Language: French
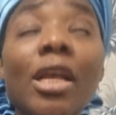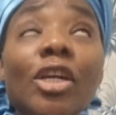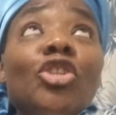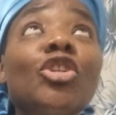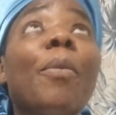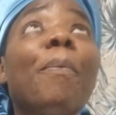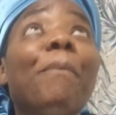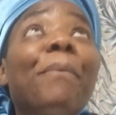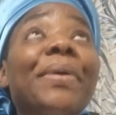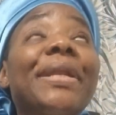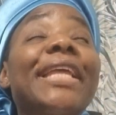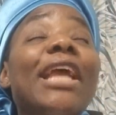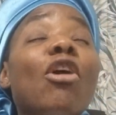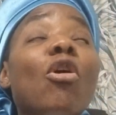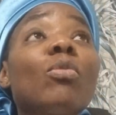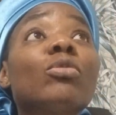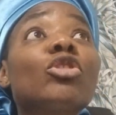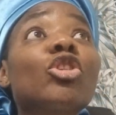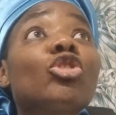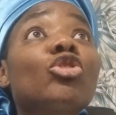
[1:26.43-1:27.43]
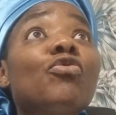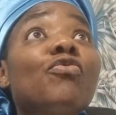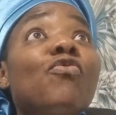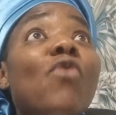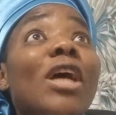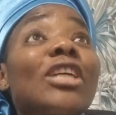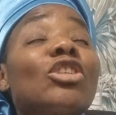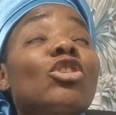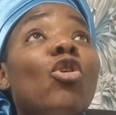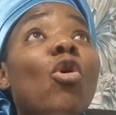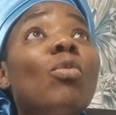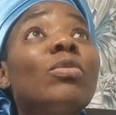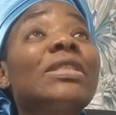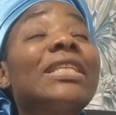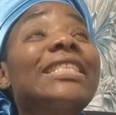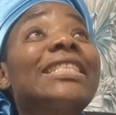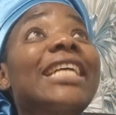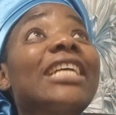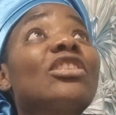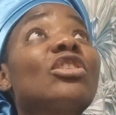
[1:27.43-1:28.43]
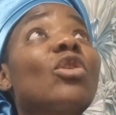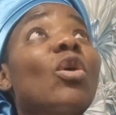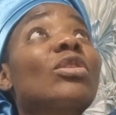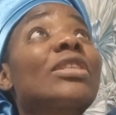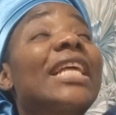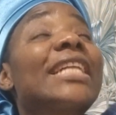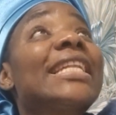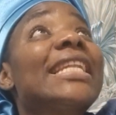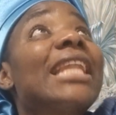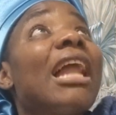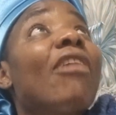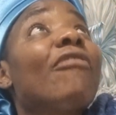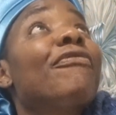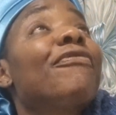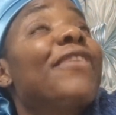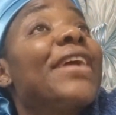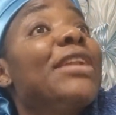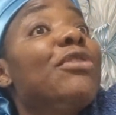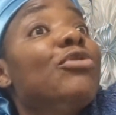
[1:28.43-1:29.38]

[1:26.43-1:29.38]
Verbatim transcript: Je priais comme si tu vois, c'est comme si ça sortait de l'enfer.